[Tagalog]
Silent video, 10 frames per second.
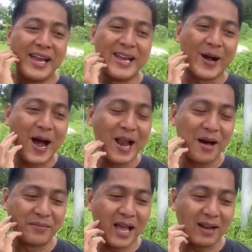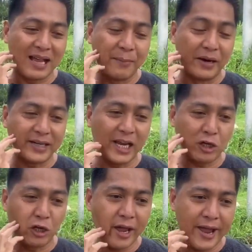hindi ko alam. Dahil nga birthday
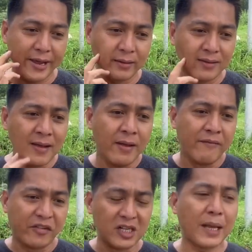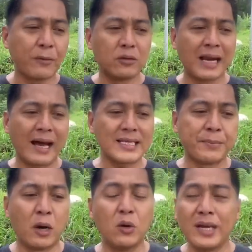ko and first time kong
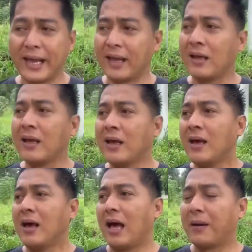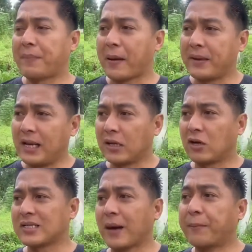nakasama uli ang family ko
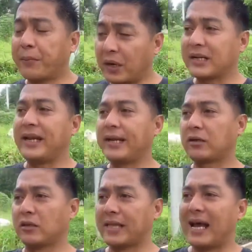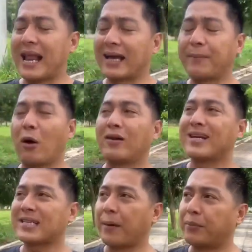sa birthday ko dahil lagi pa ako
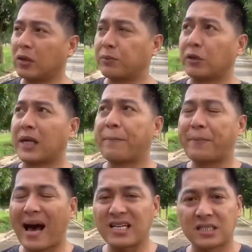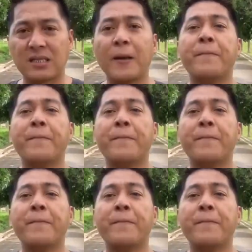nasa abroad for the past